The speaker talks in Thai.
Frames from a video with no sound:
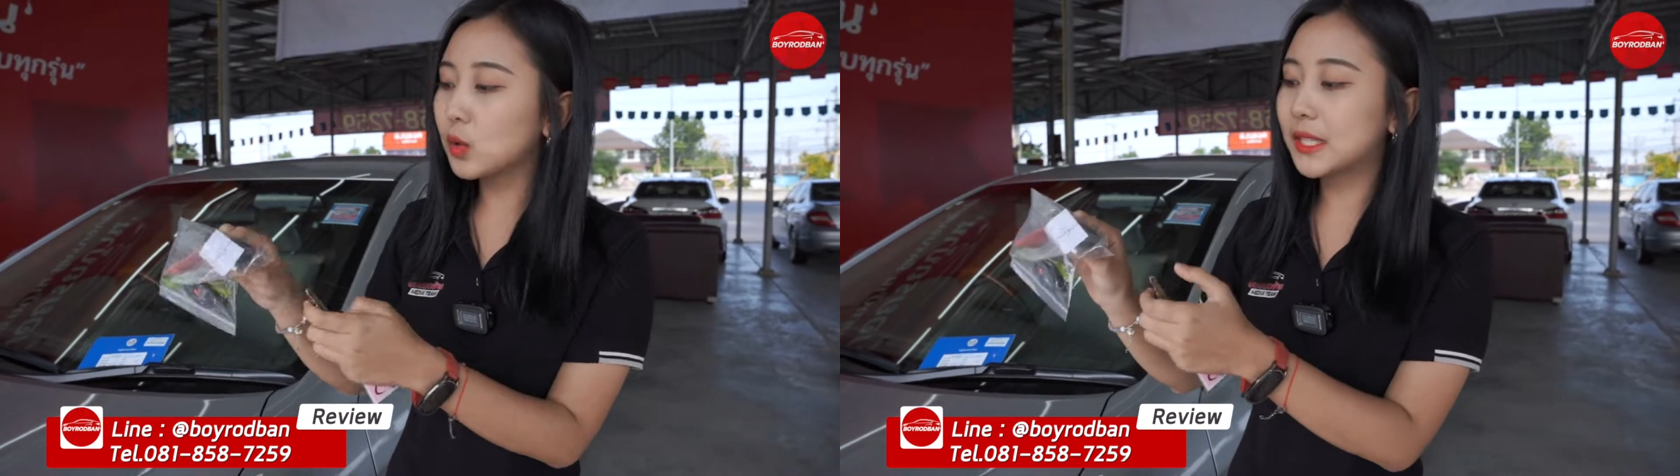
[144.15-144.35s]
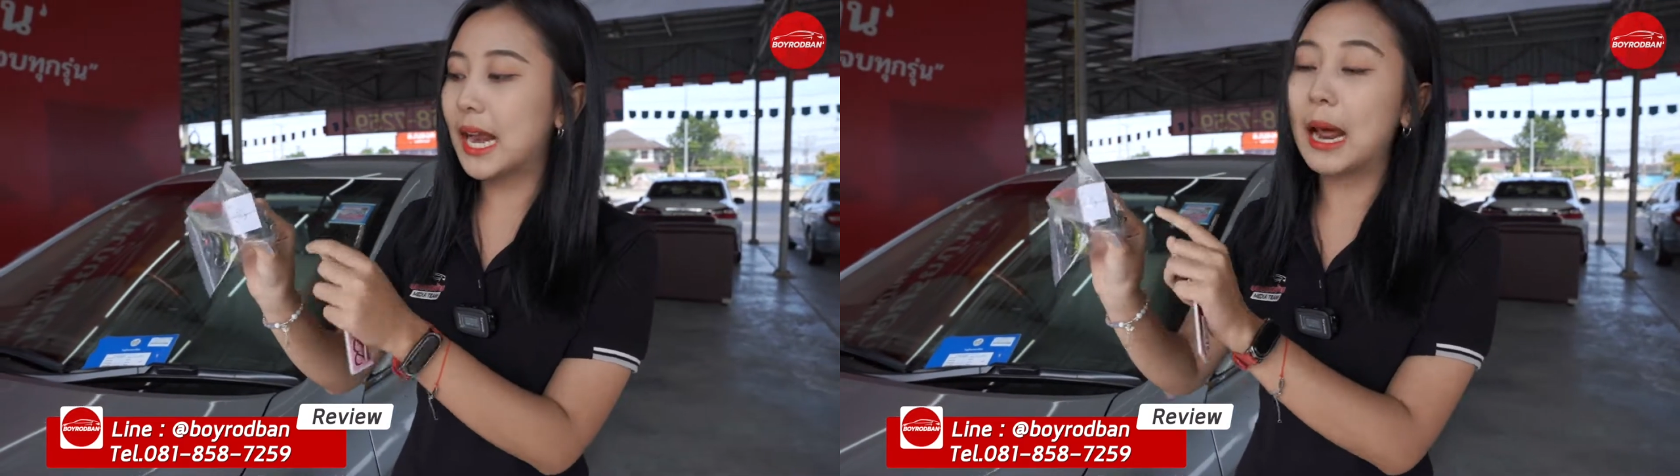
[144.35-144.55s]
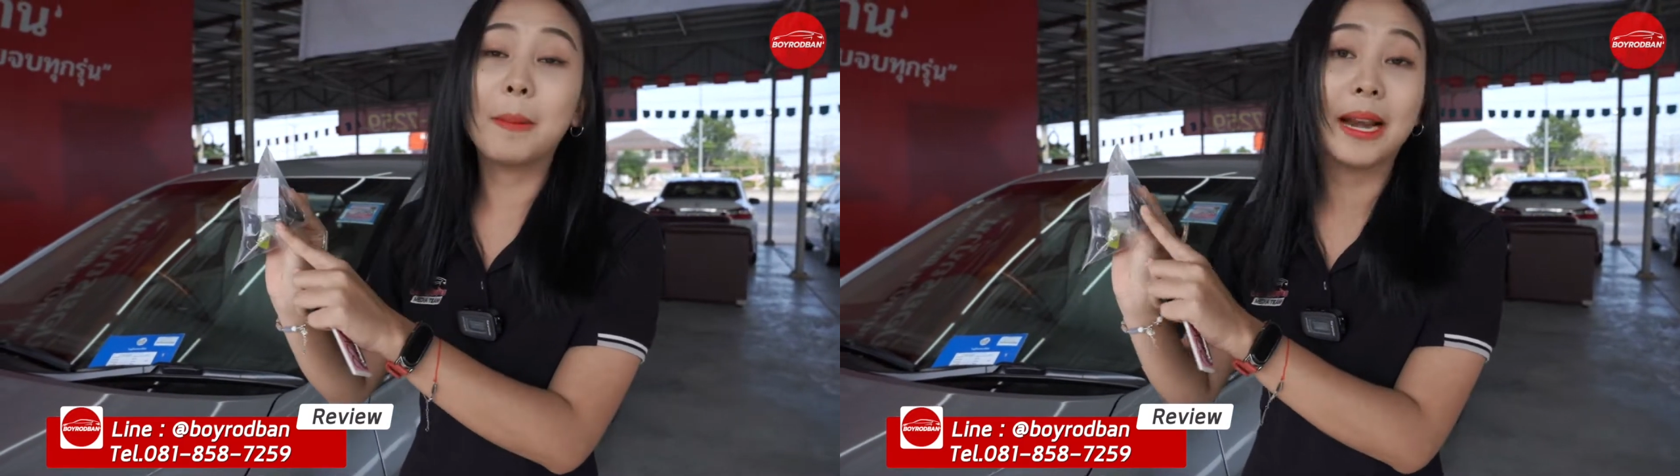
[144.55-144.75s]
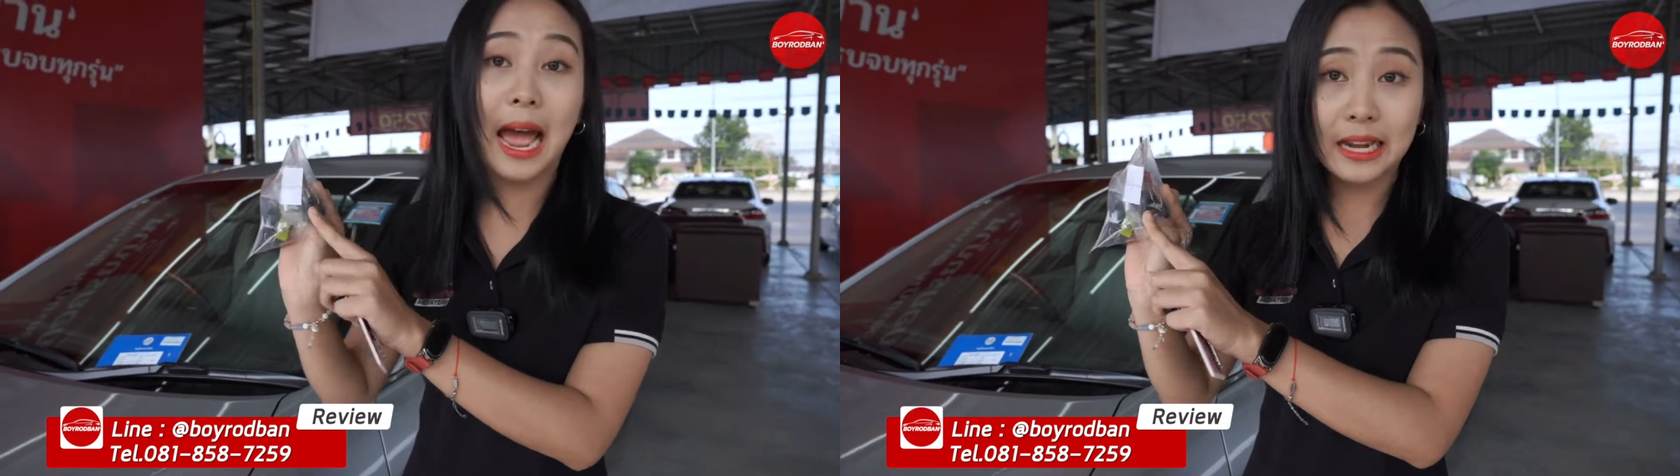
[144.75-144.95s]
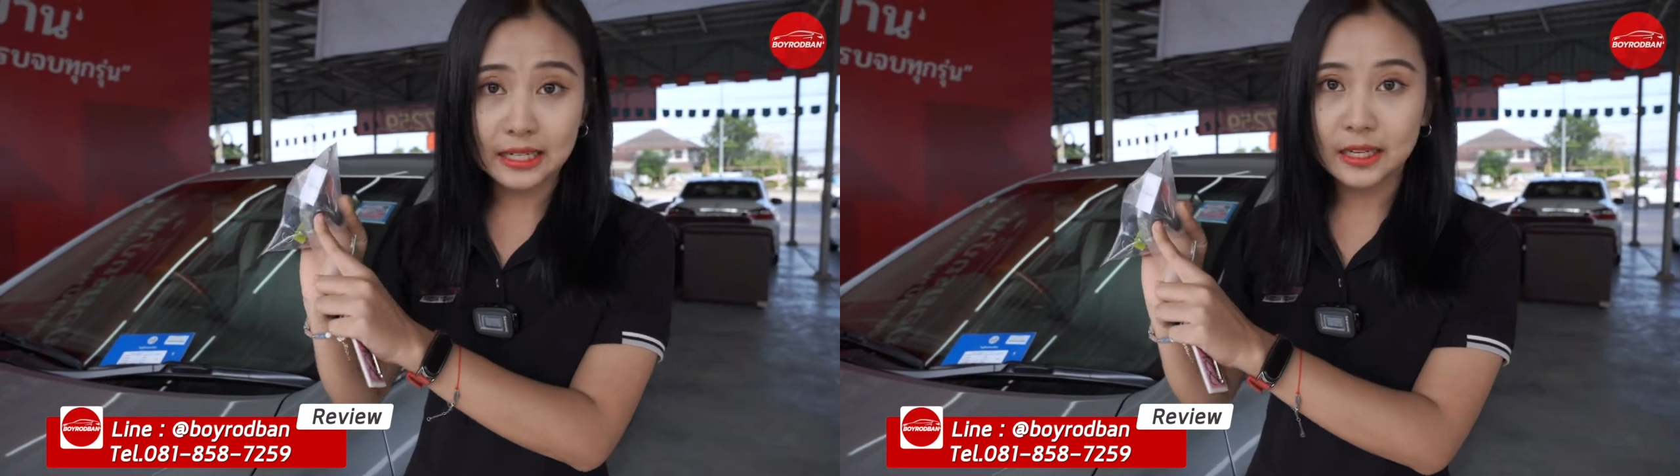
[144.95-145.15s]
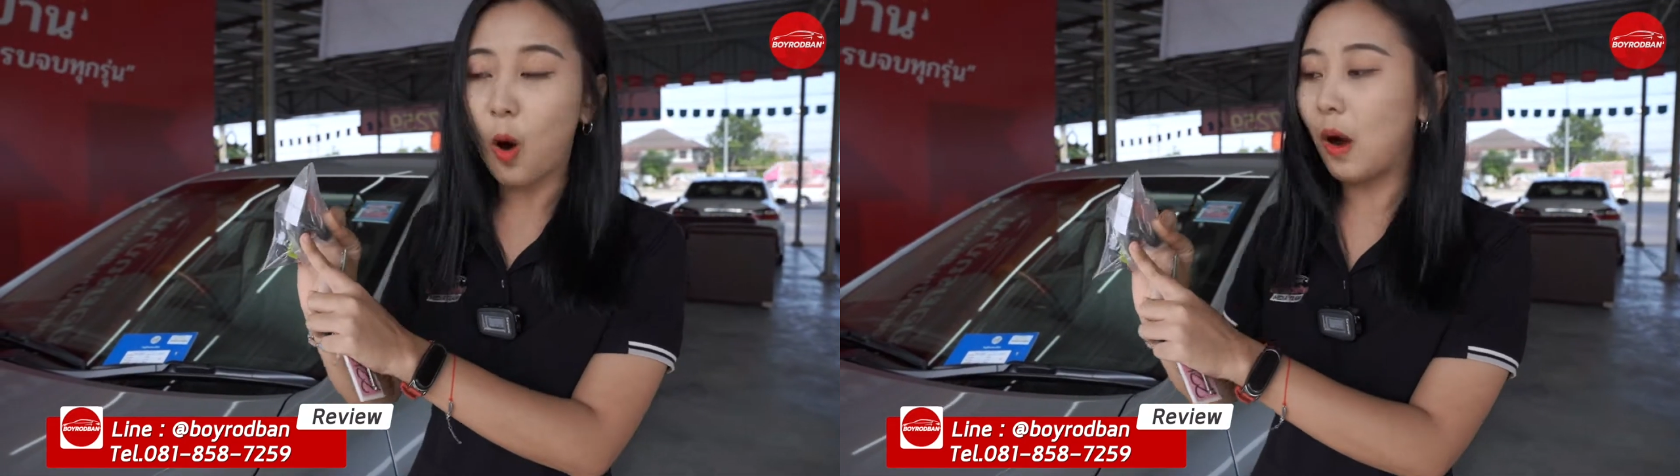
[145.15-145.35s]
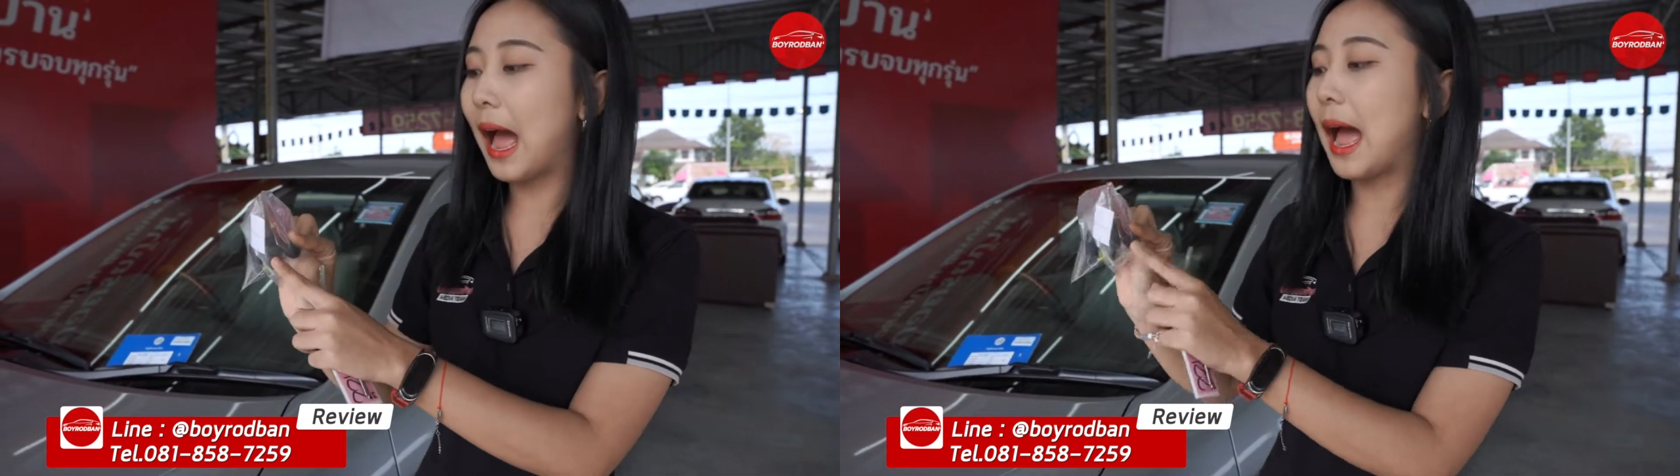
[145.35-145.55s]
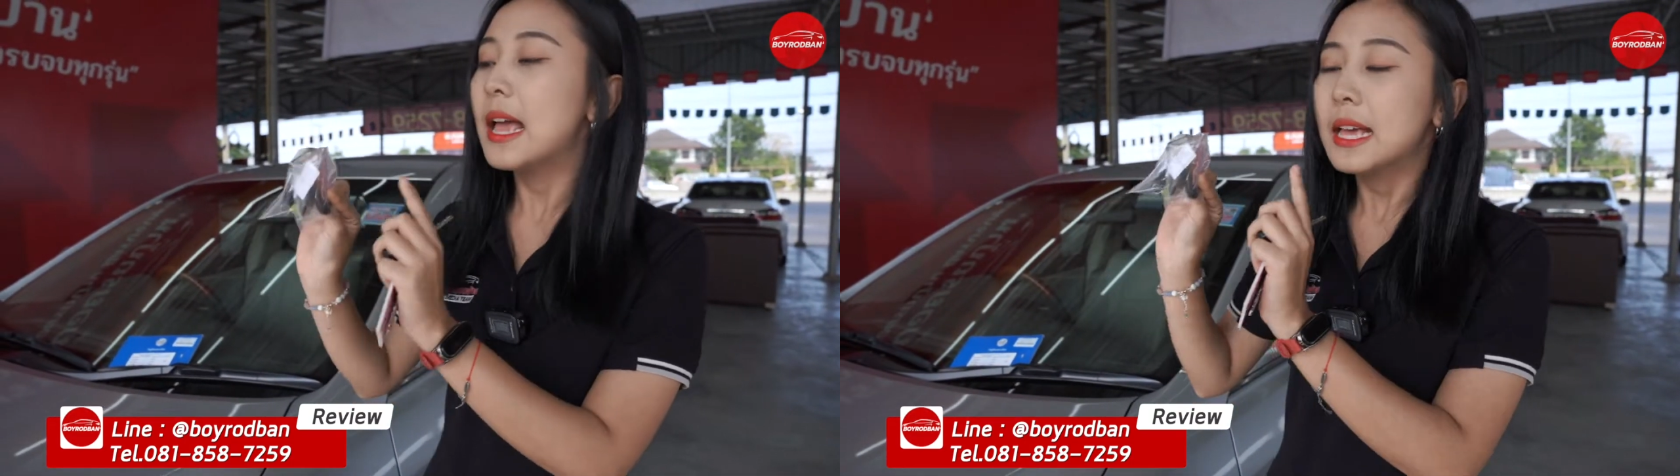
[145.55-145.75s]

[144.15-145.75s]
กุญแจธรรมดา 1 ดอกค่ะ